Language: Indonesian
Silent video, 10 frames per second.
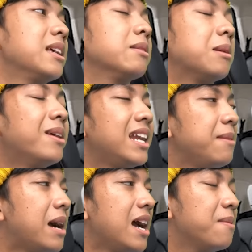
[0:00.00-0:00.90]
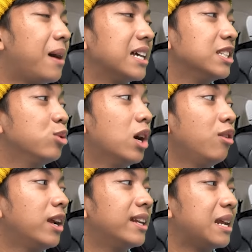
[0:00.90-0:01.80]
Sama-sama Delima, makasih juga
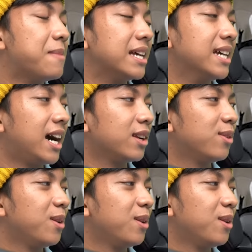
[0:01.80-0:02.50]
lo udah nerima ajakan